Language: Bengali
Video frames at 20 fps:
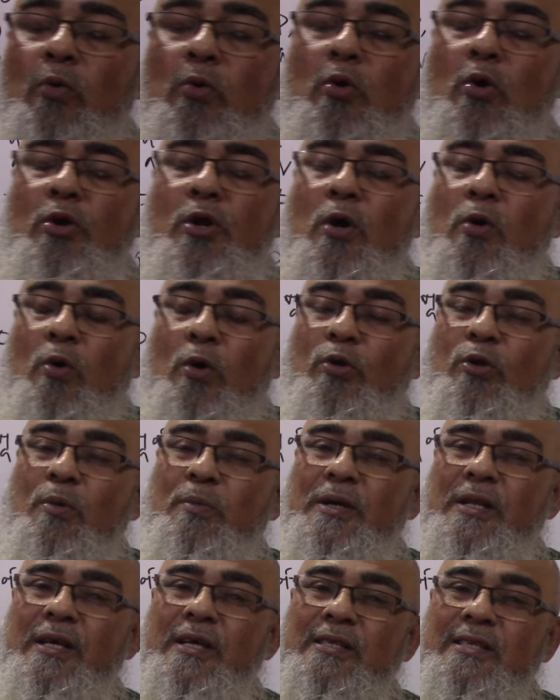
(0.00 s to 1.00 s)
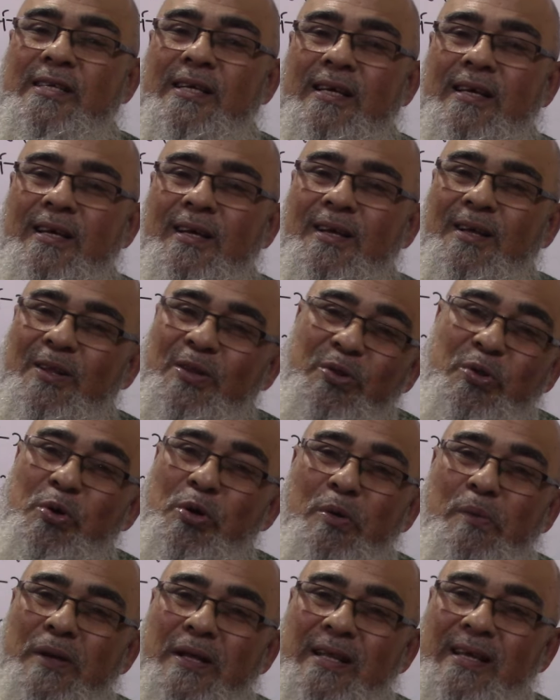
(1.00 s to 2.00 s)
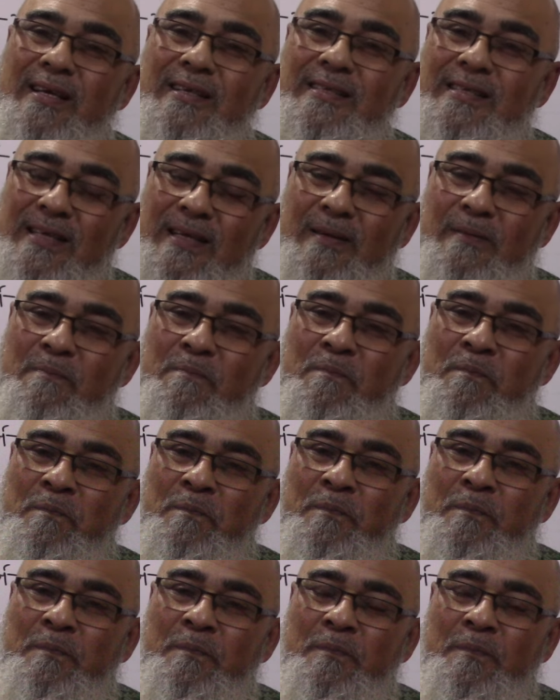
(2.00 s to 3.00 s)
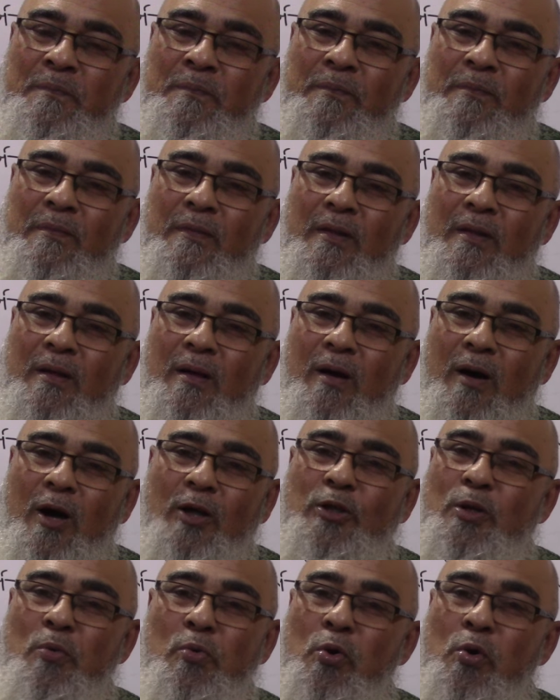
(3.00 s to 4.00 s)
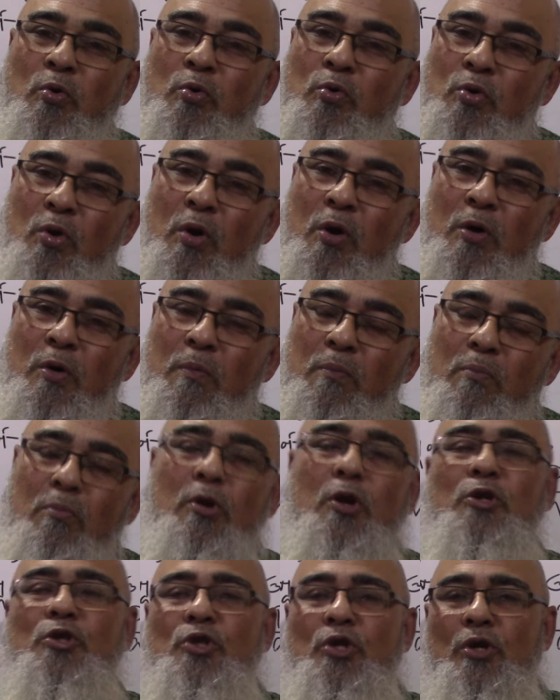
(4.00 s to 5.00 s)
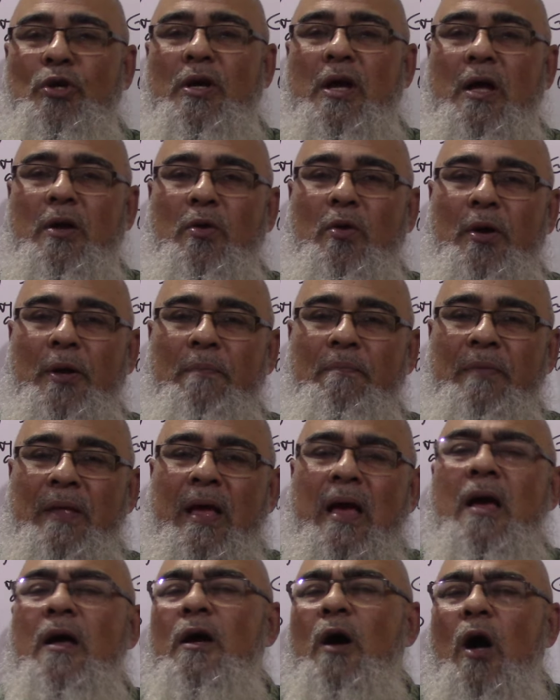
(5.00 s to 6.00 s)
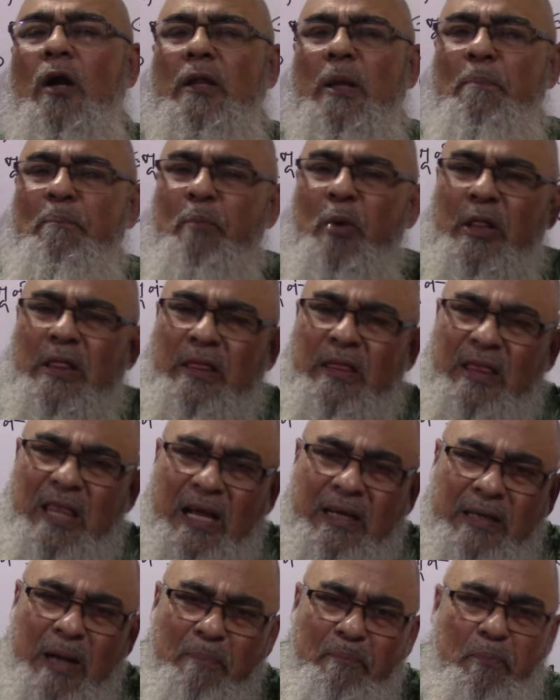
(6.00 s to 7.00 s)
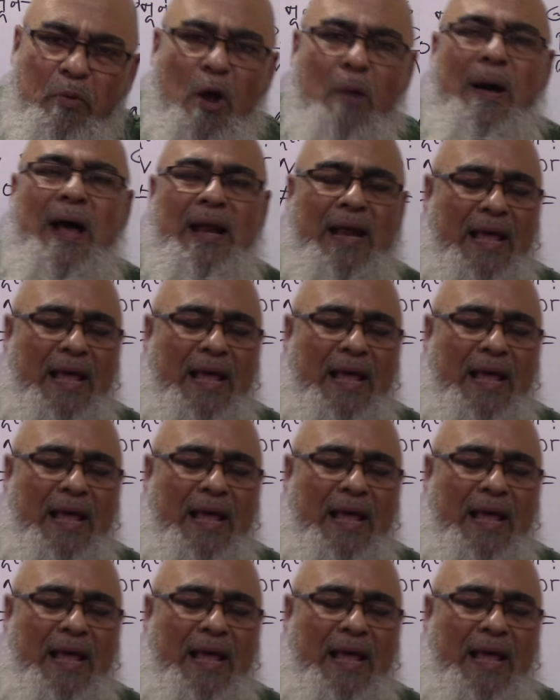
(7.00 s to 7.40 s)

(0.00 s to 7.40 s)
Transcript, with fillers: গুণনীয় কত বেরিয়েছে দুই বেরিয়েছে অতএব রুট টু মূলত সংখ্যা নয় অর্থাৎ প্রত্যেকটা প্রমাণ